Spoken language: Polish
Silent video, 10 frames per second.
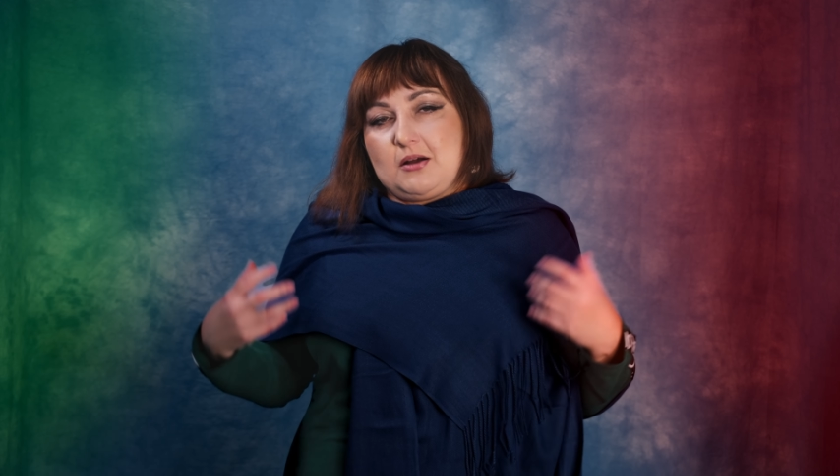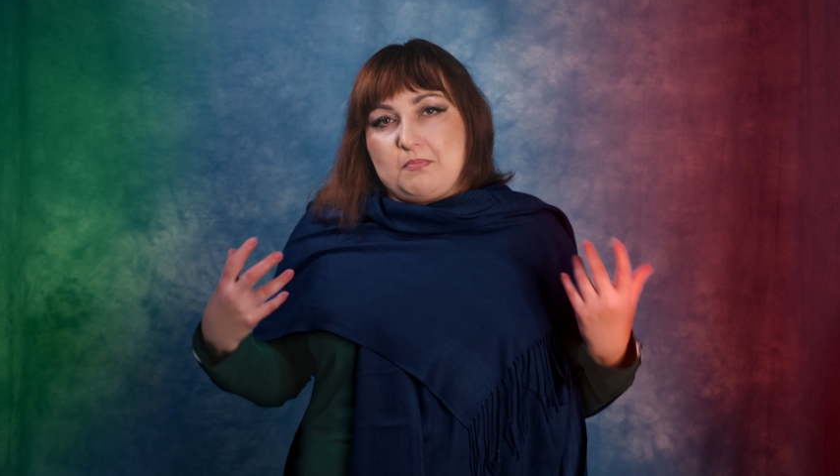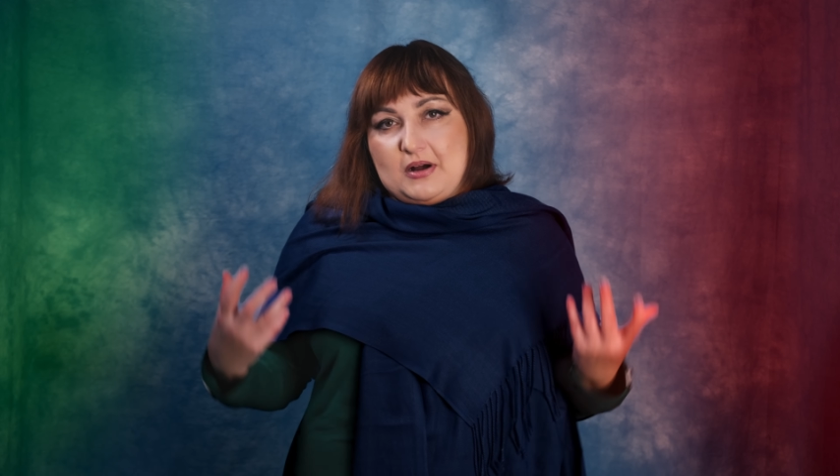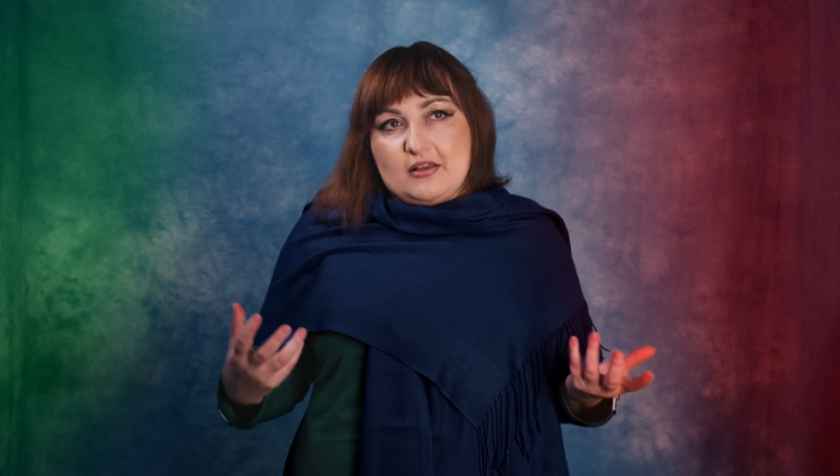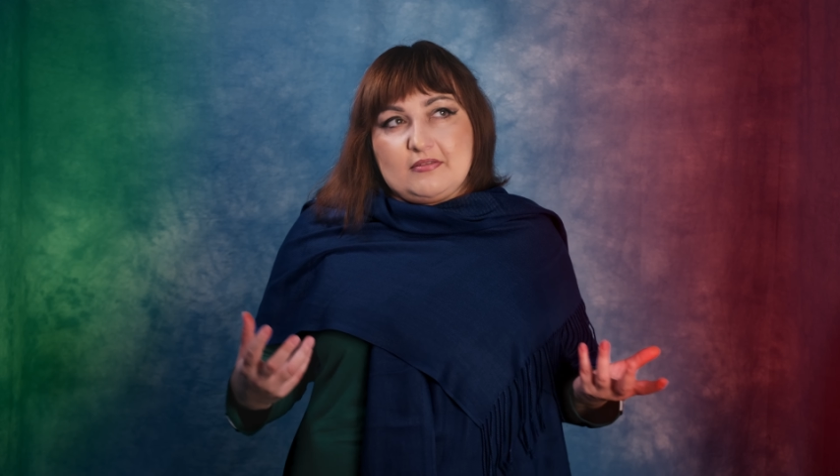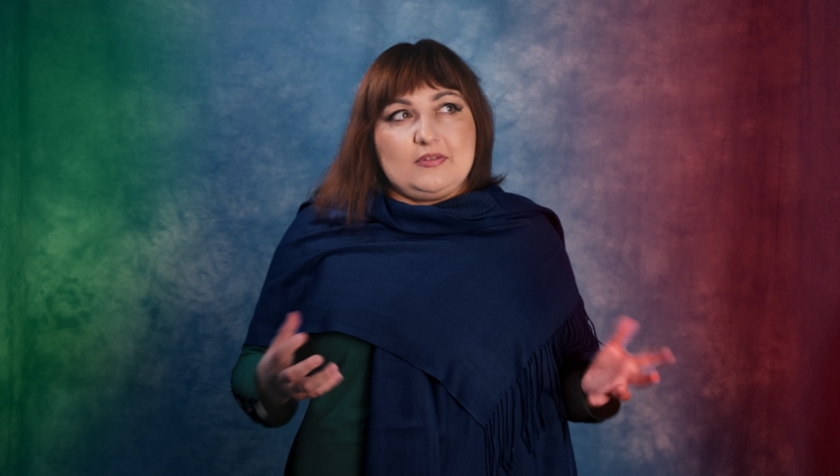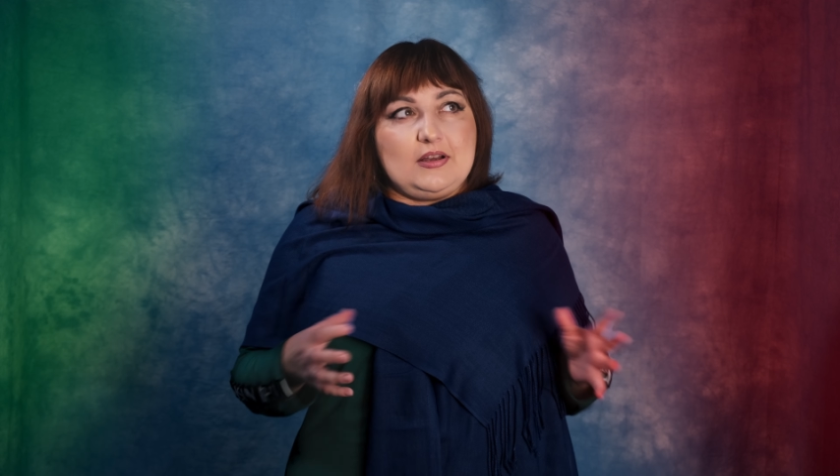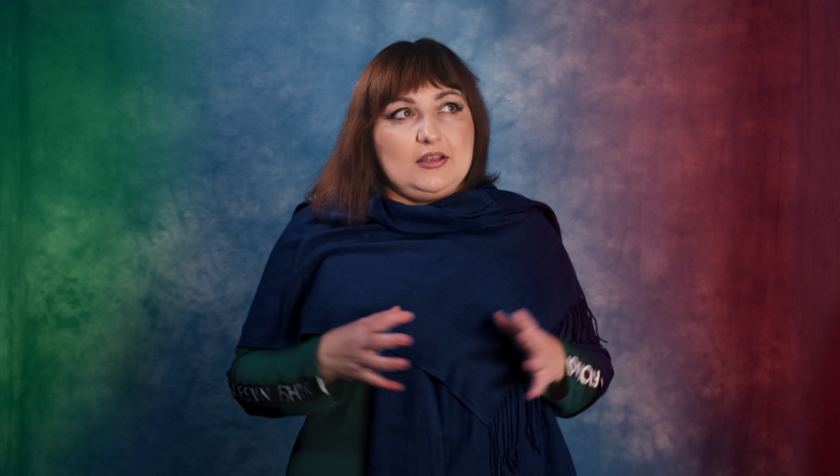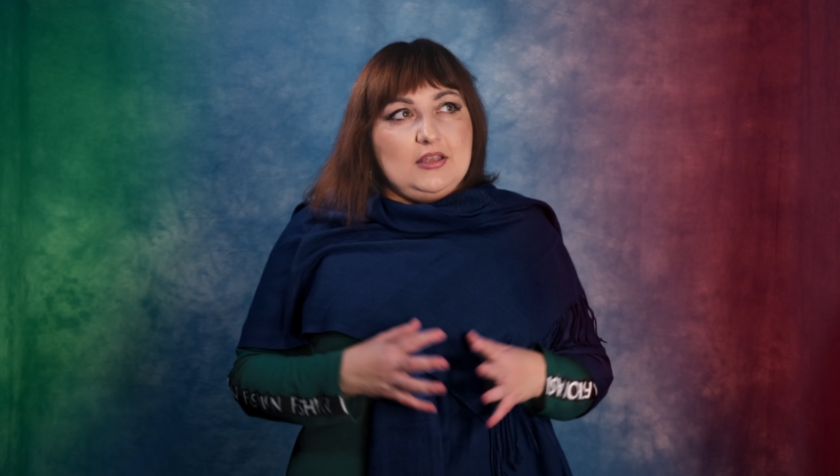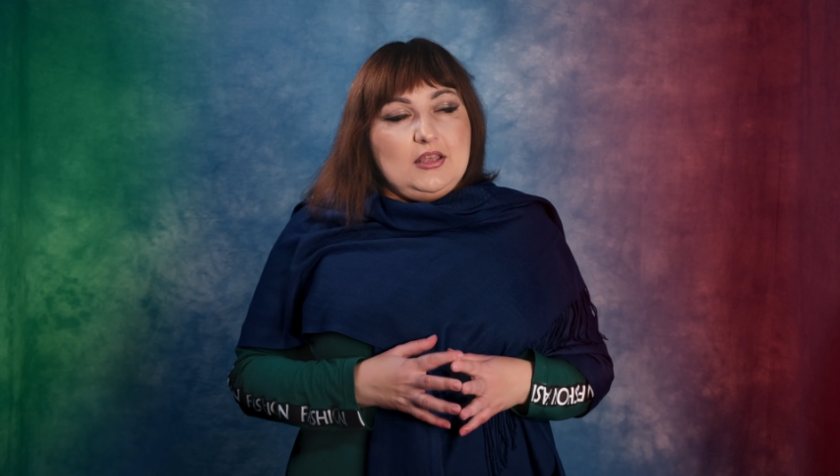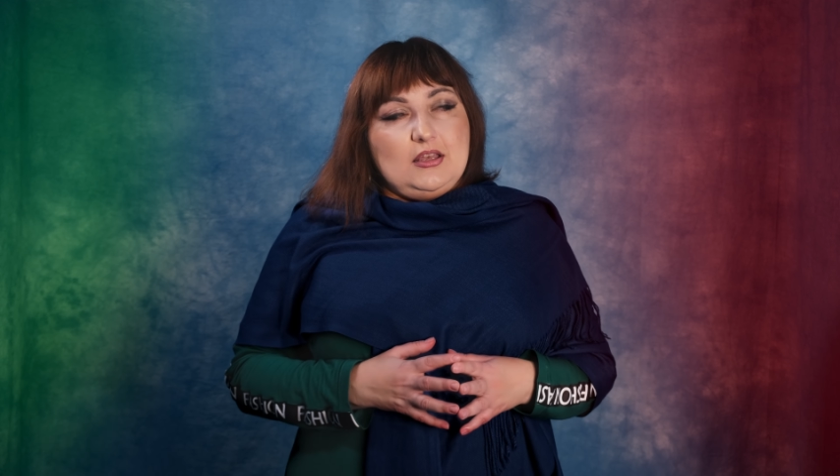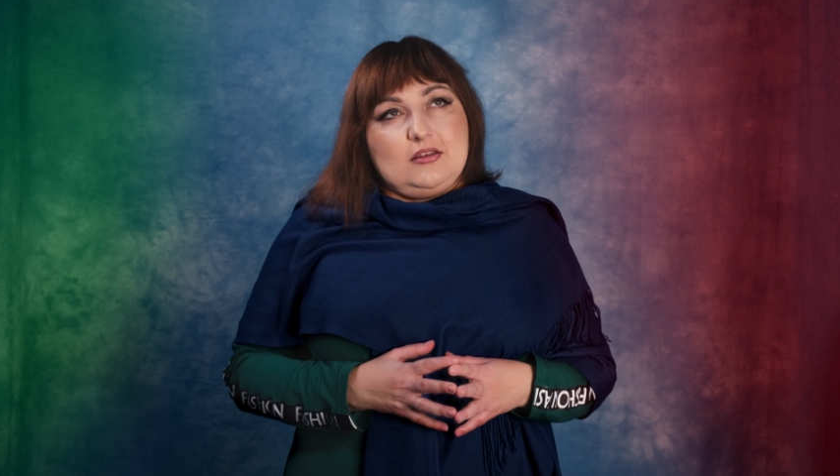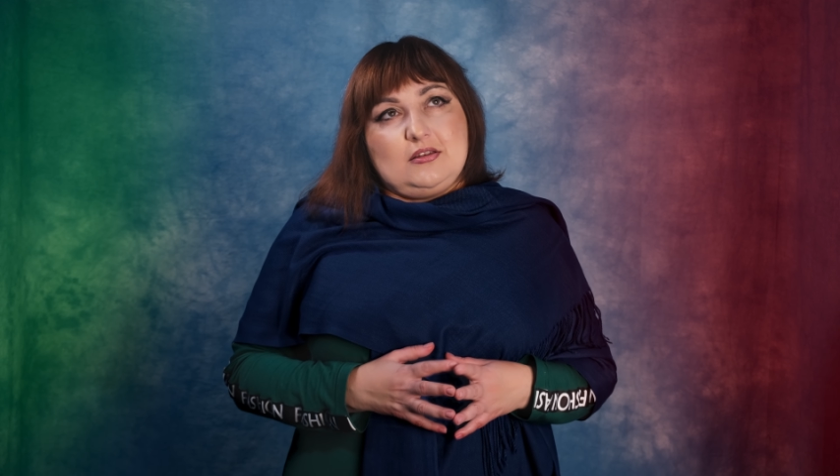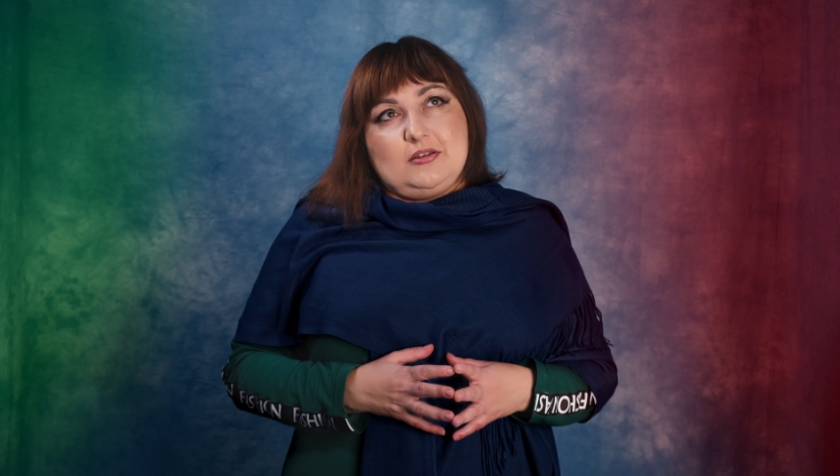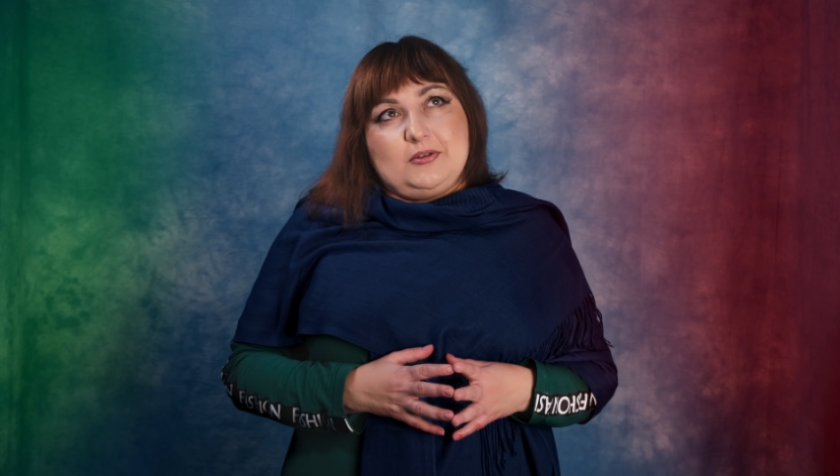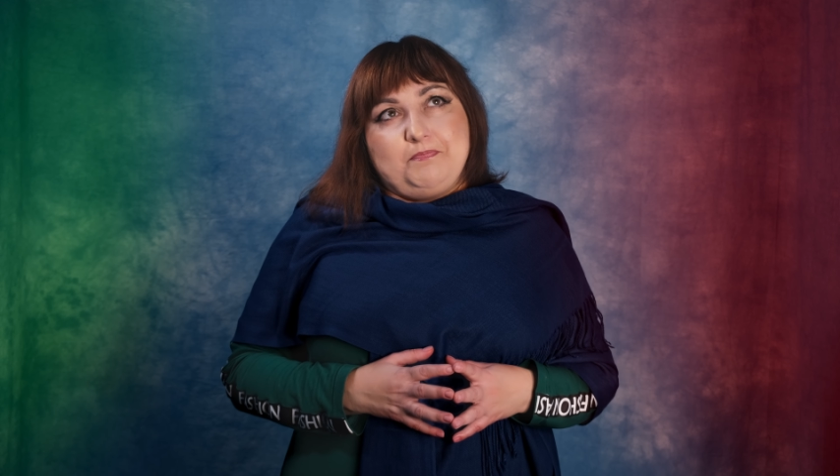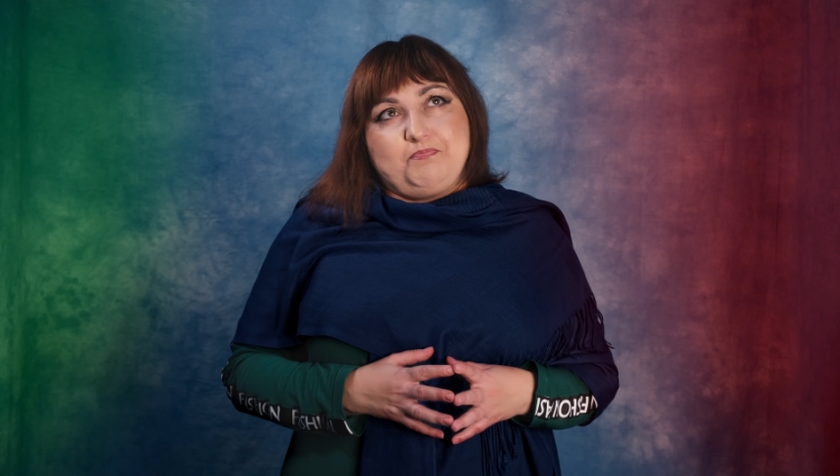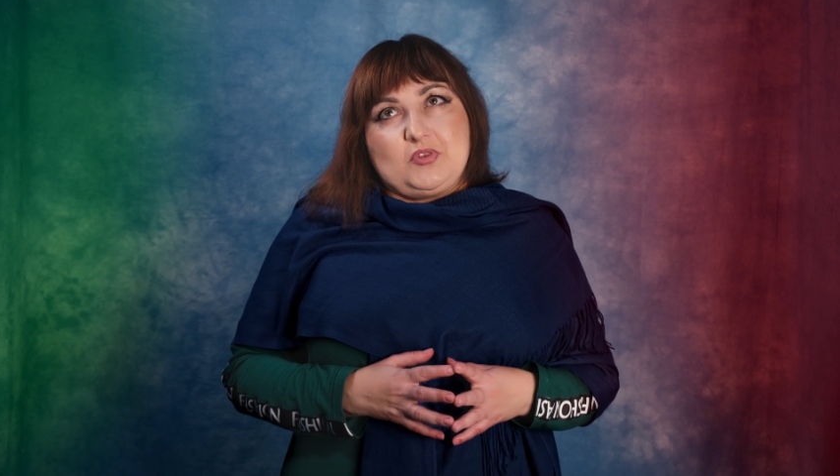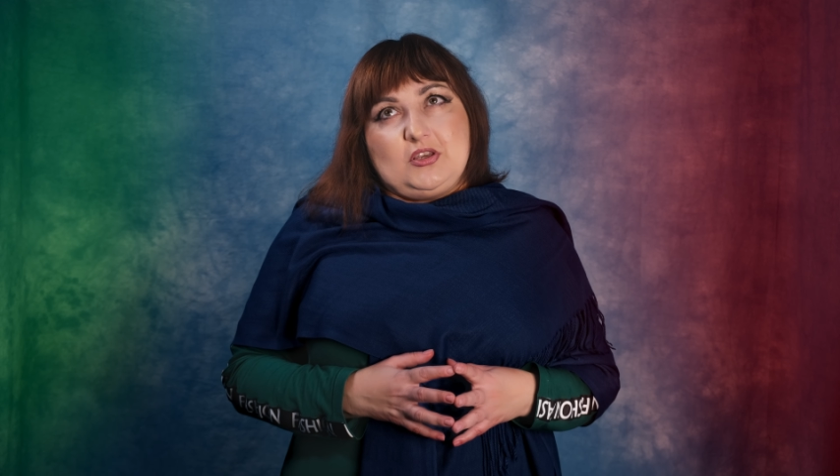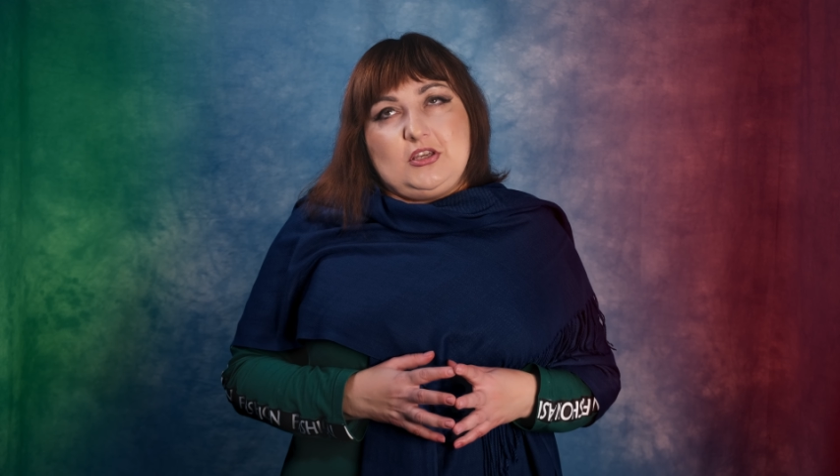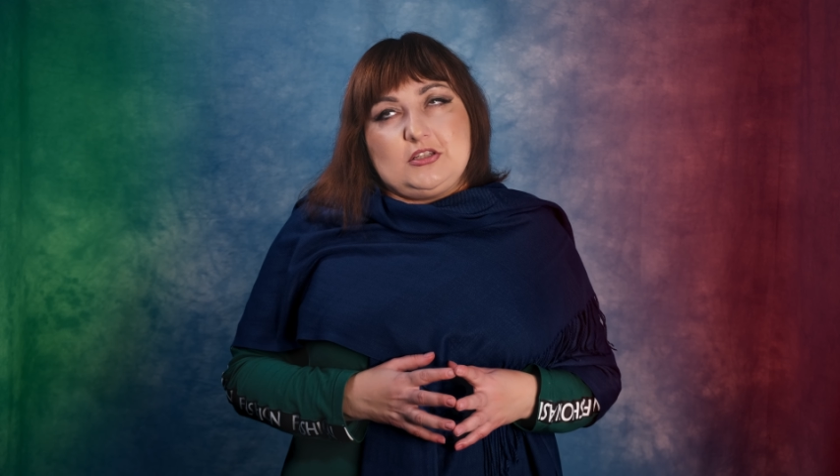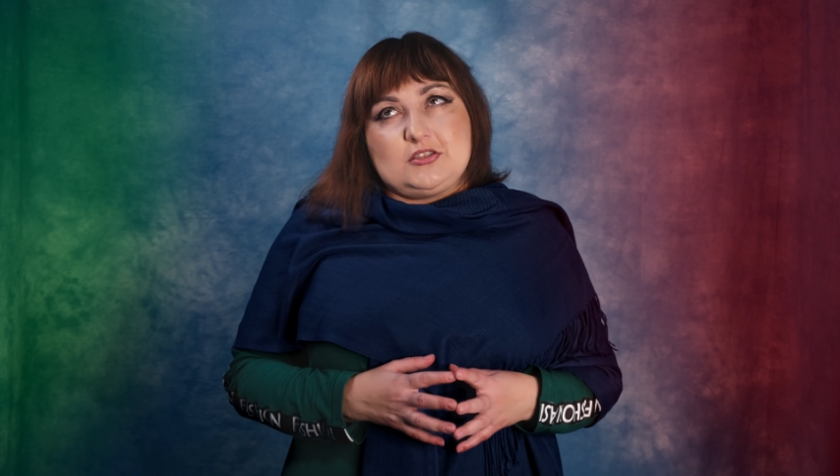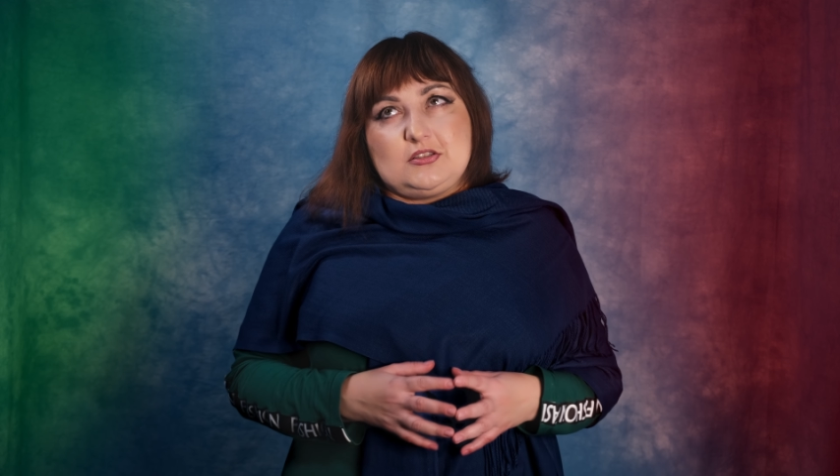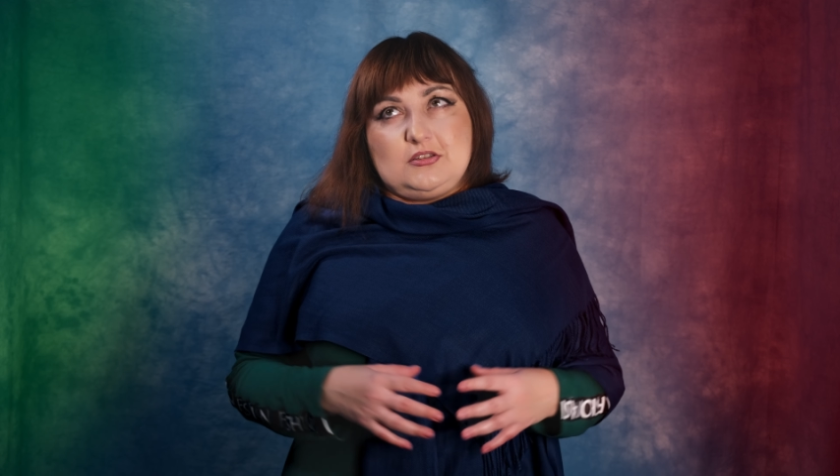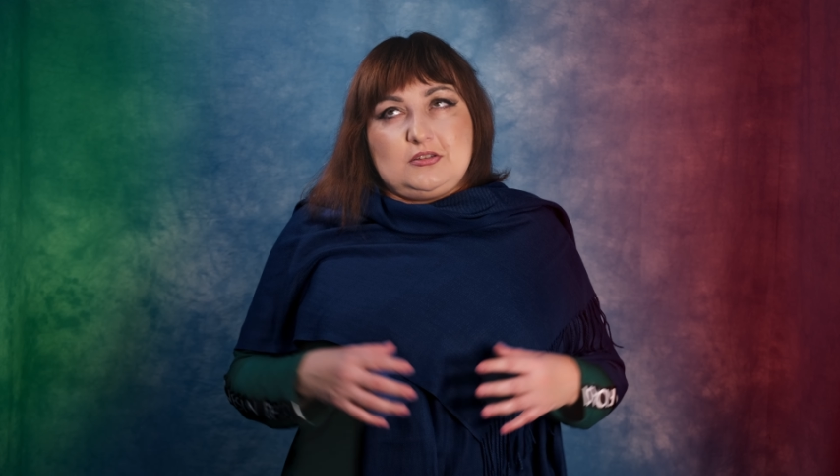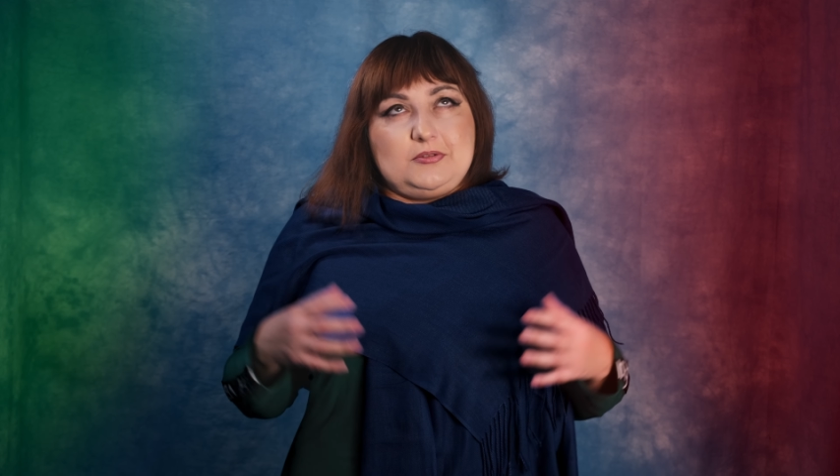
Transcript: barwa, jest